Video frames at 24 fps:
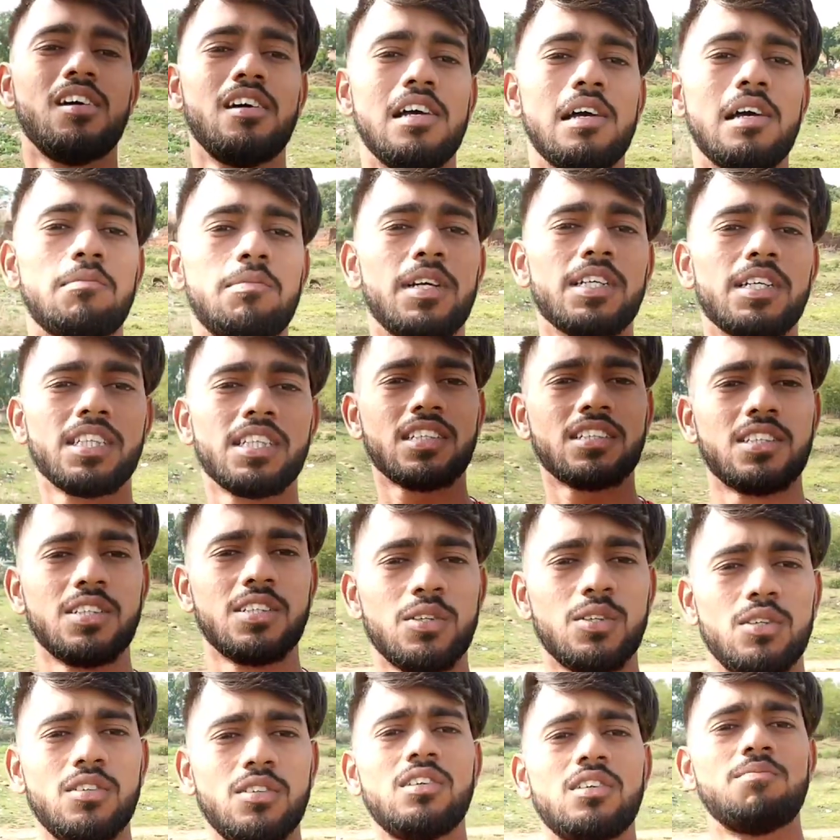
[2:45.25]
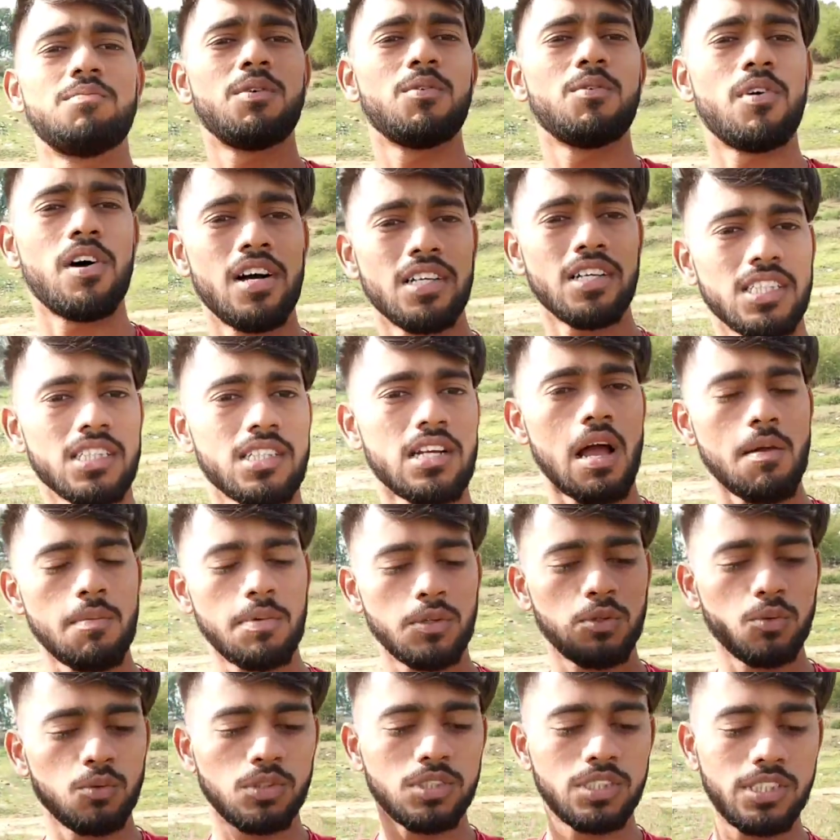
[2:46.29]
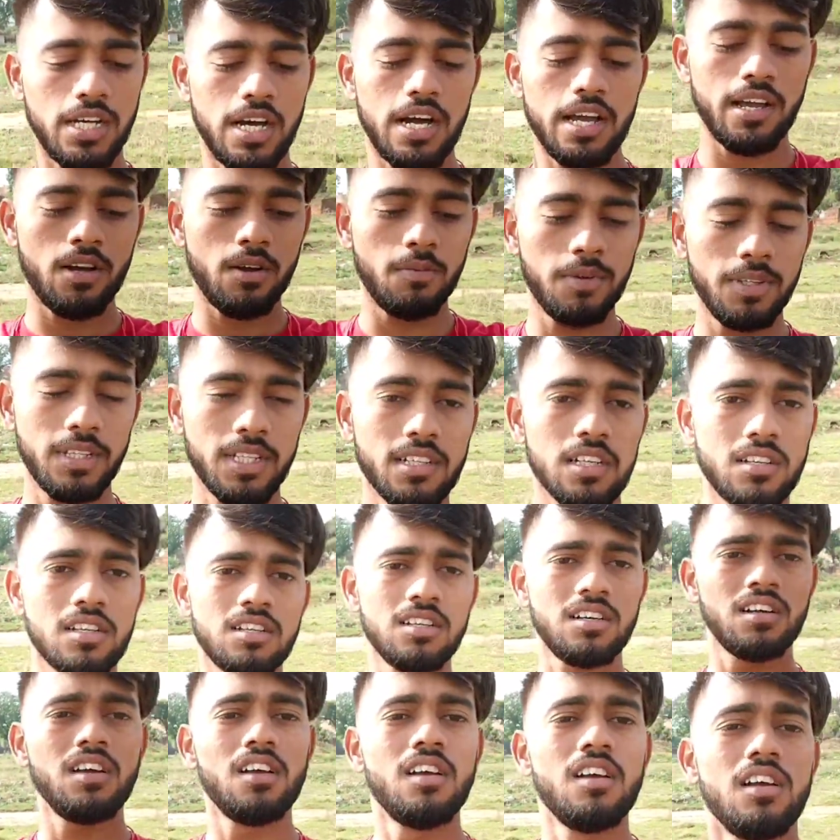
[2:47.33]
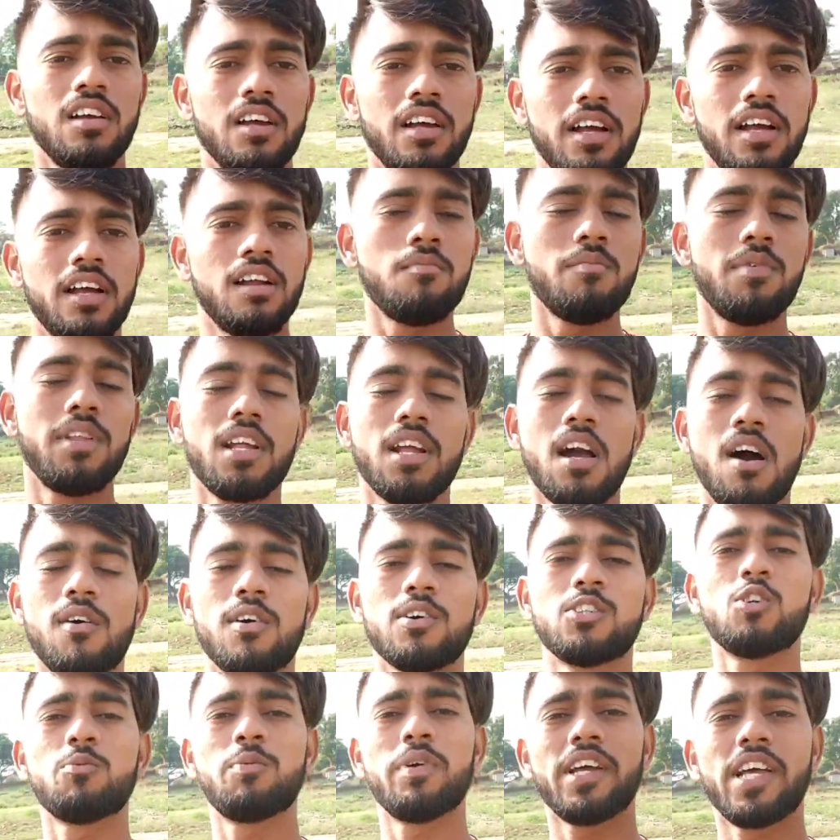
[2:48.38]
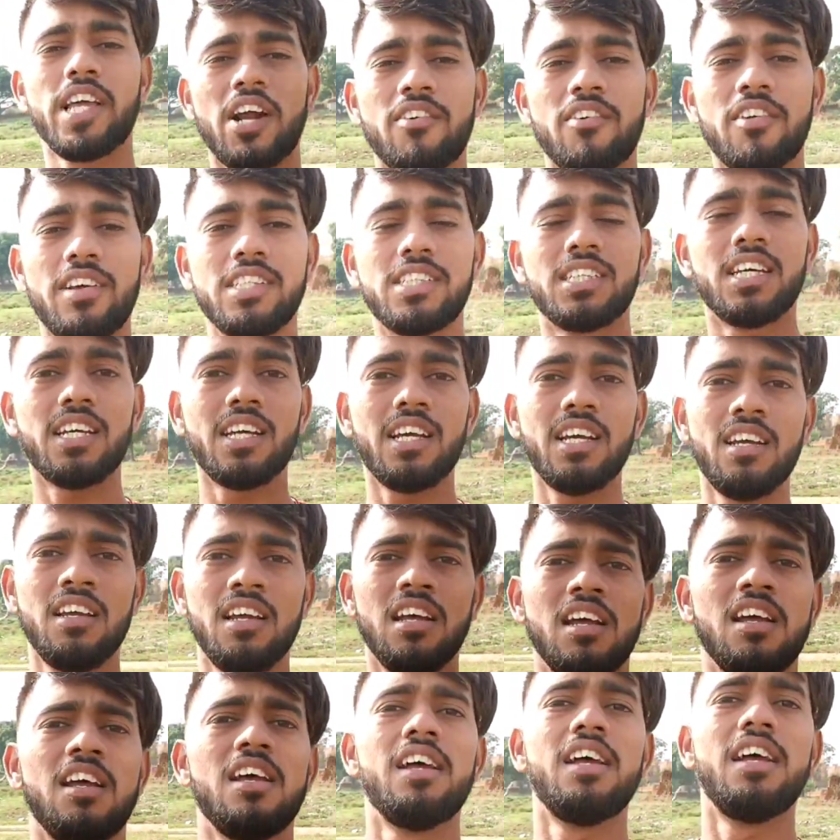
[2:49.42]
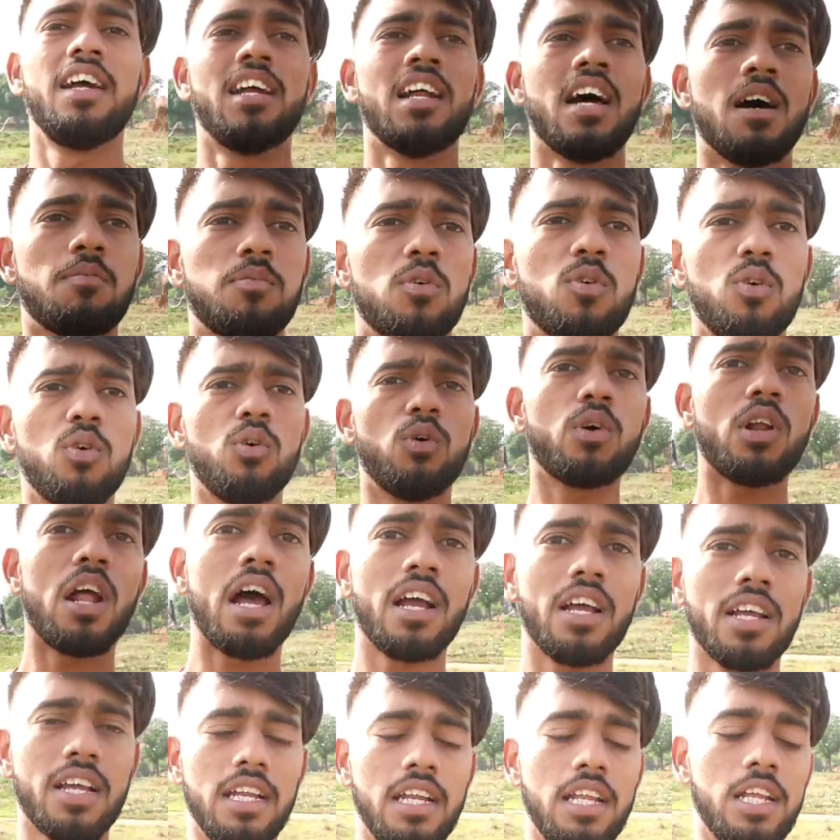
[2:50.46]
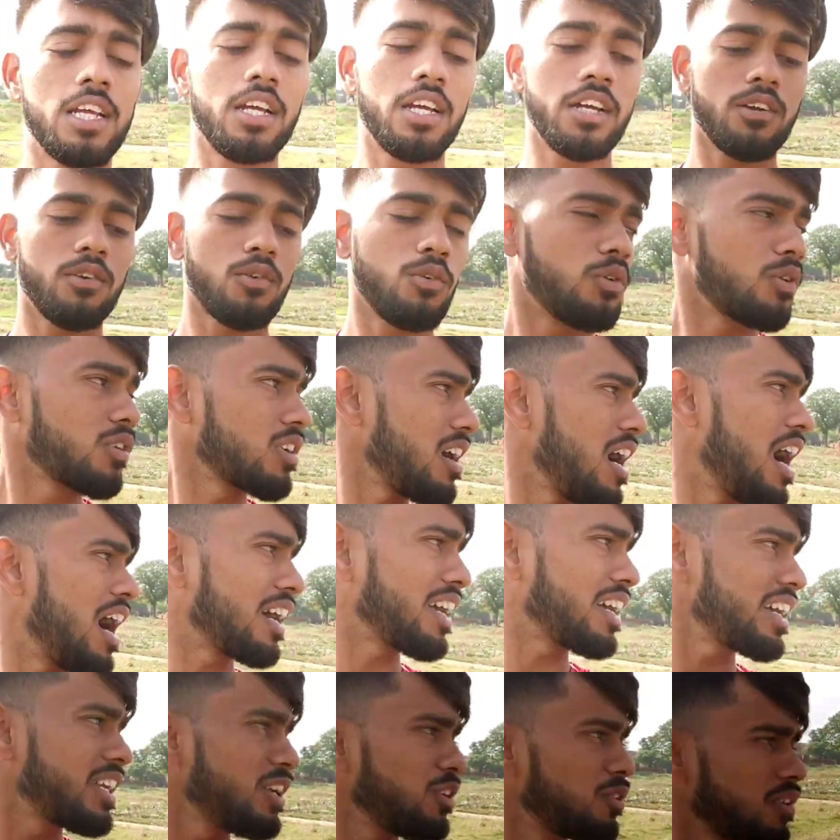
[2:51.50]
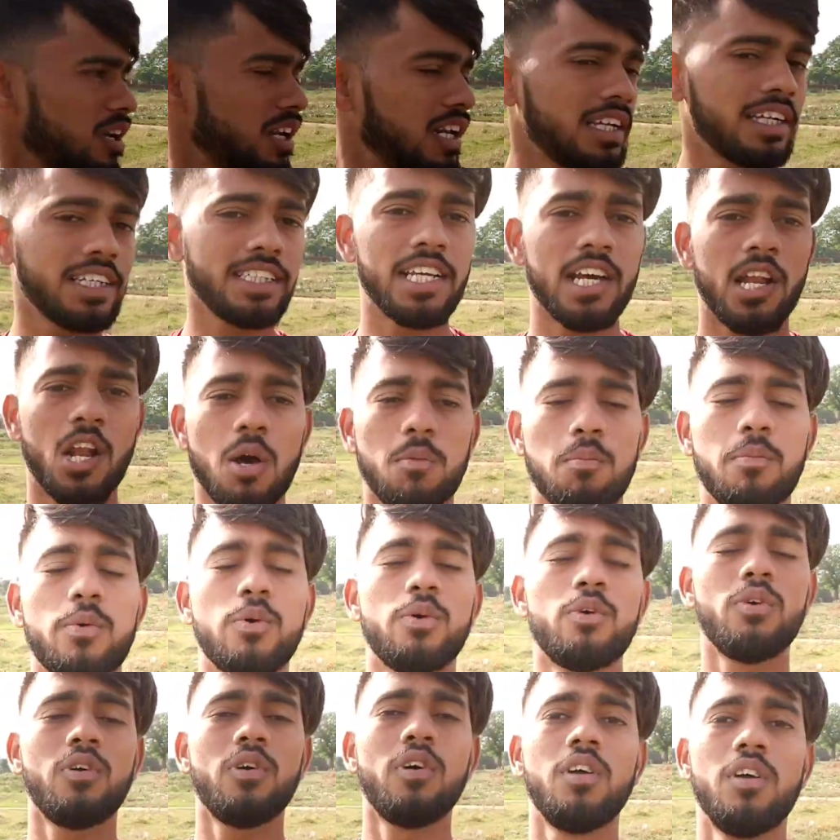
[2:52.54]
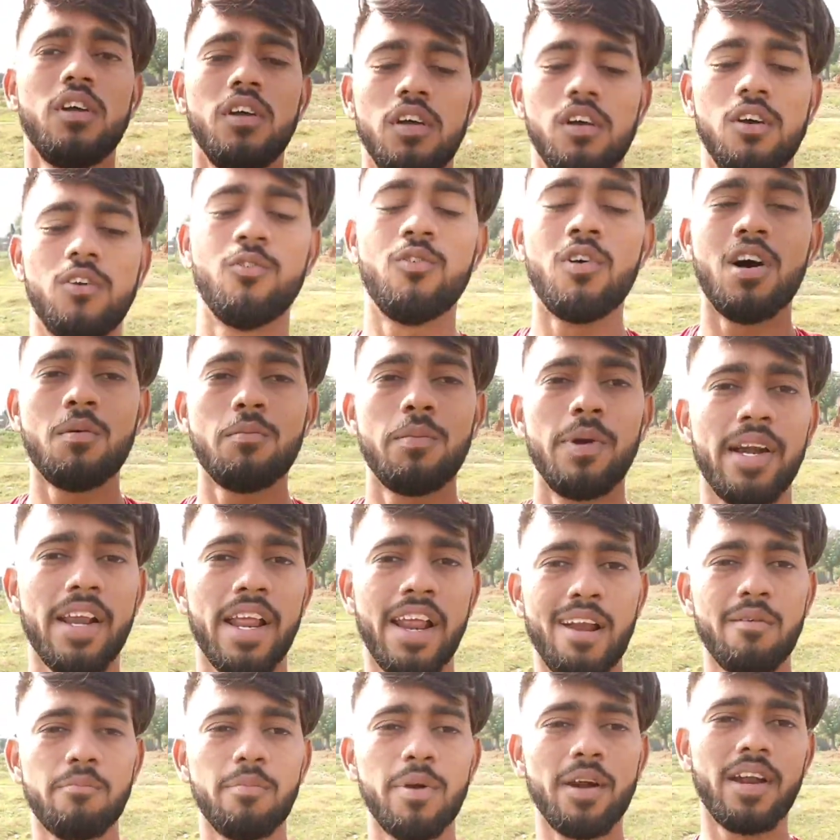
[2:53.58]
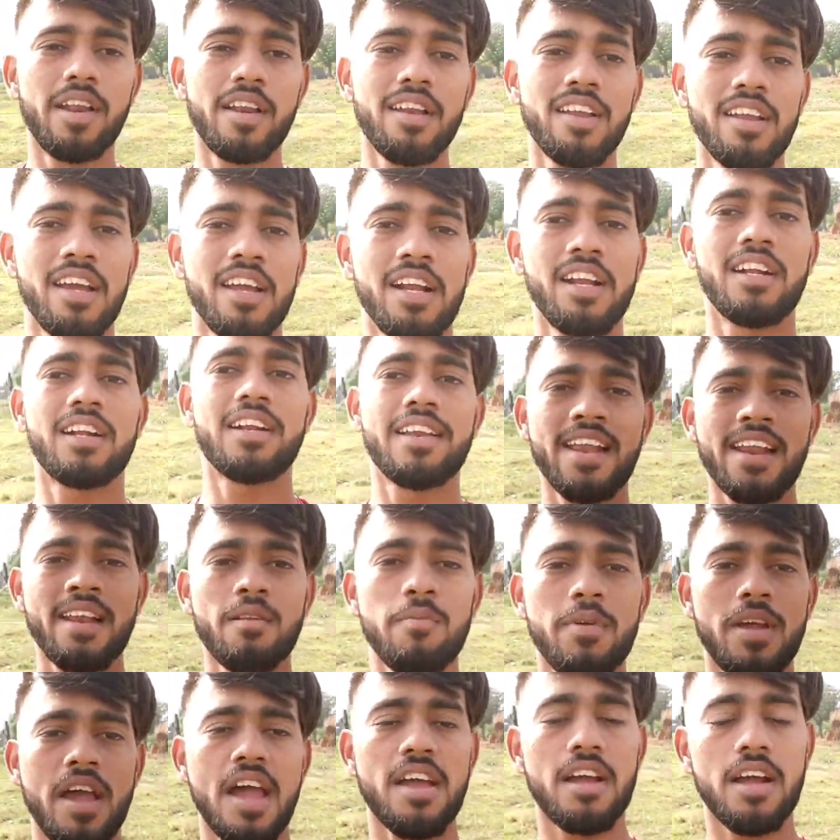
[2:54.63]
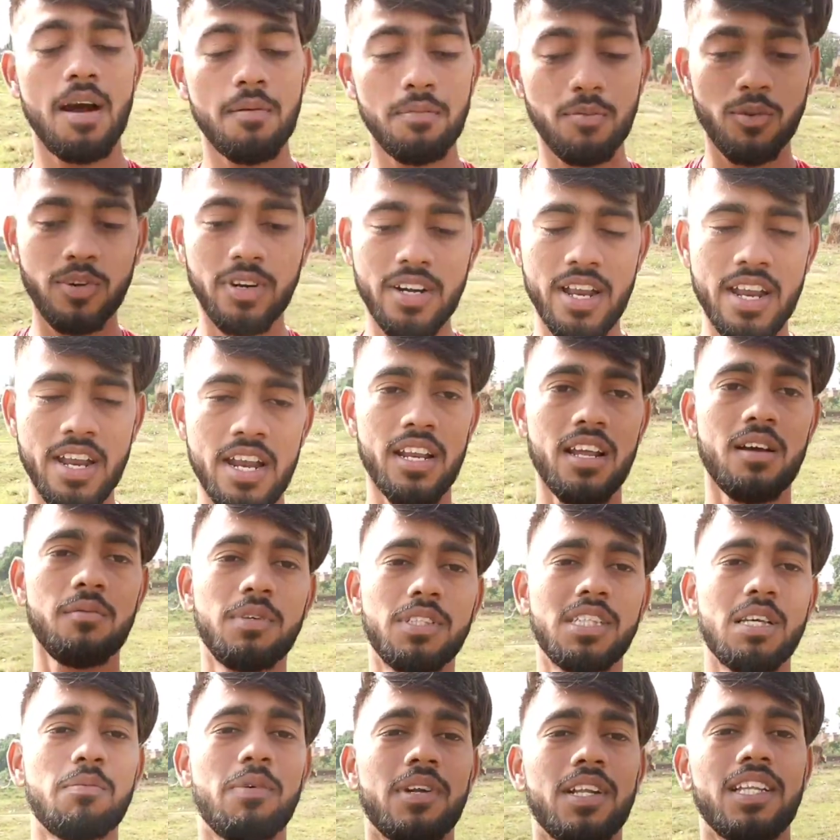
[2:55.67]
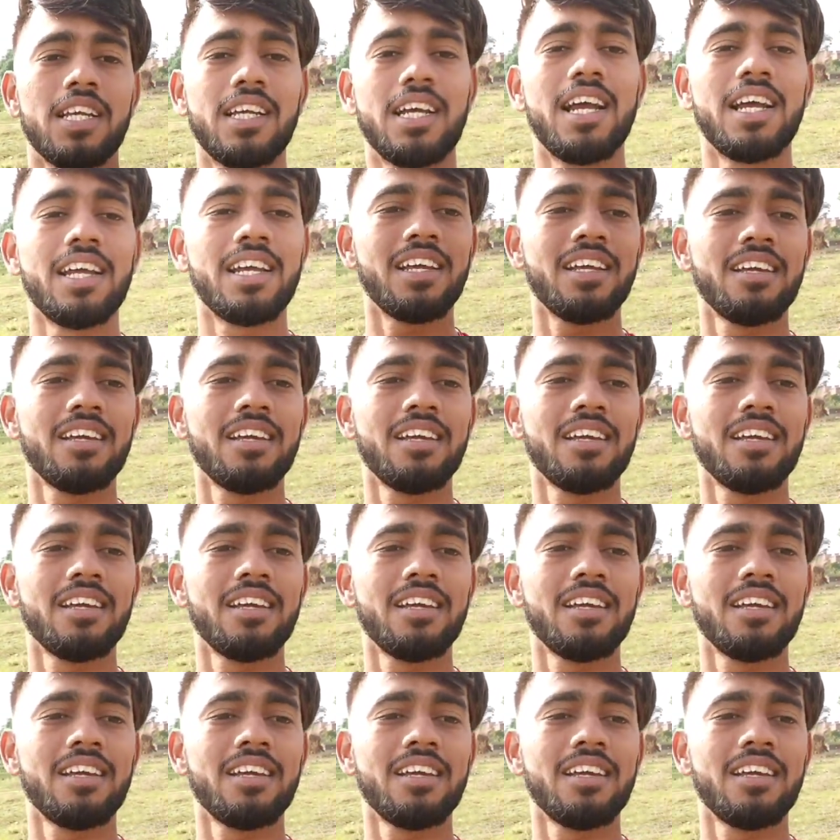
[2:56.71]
आप देख सकते हो मैं वहाँ से काफ़ी दूर से आया अभी तक एंड मेरे गांव का जो बैकग्राउंड ऐसा है एंड आपको और आगे के लिए और आगे की ओर लेके जा रहा आपको वहाँ पर ट्रेन पटरी है ट्रेन भी आएगा आपको ट्रेन का भी सफ़र दिखाएंगे